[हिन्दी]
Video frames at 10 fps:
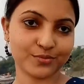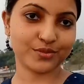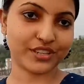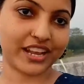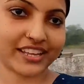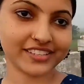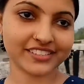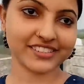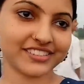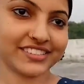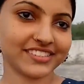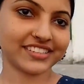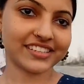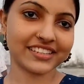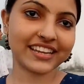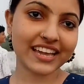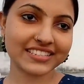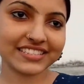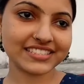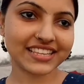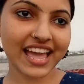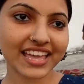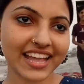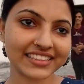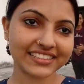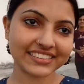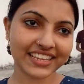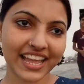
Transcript: को बोल रहा है गाय जी इसका है आदित